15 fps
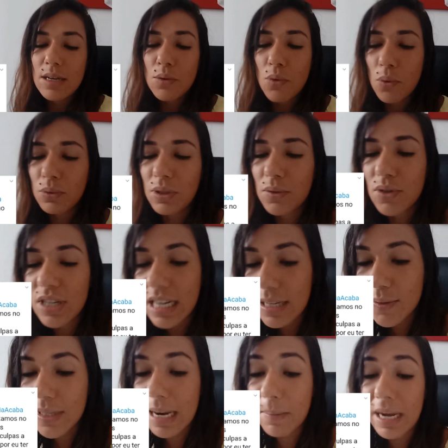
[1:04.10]
e contra os
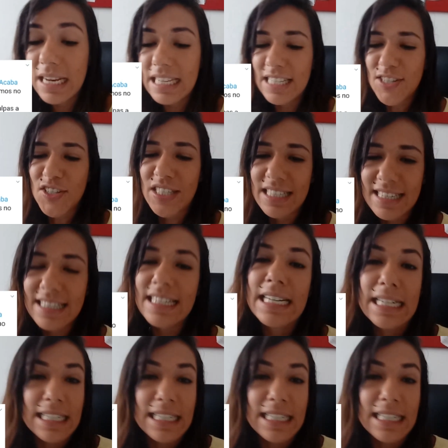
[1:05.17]
direitos trabalhistas.